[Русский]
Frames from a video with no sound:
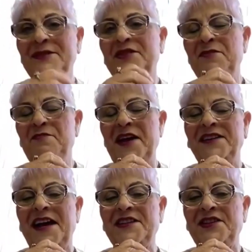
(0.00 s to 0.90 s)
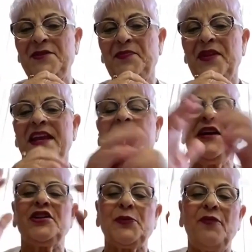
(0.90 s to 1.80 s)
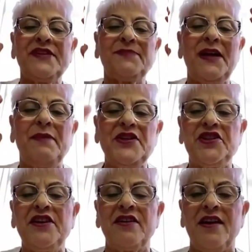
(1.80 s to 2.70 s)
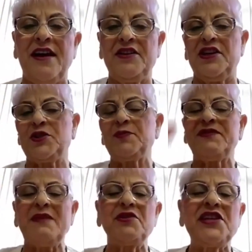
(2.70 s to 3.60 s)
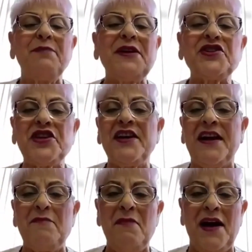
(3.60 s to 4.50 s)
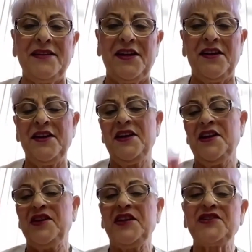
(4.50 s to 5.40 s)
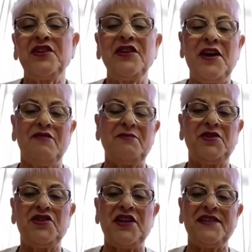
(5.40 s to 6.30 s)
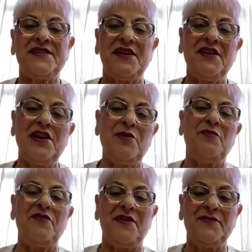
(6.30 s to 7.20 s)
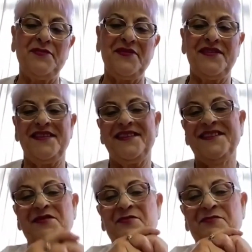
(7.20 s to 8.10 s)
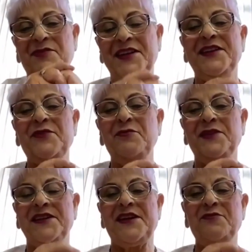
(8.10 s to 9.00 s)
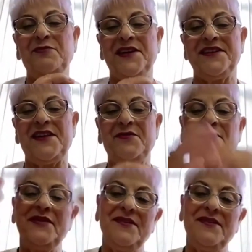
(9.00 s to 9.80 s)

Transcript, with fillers: чемпионате – чтобы у вас были большие ранги, чтобы за вами шли большие команды. Я желаю вам счастья и любви. Благодарю, благодарю, благодарю.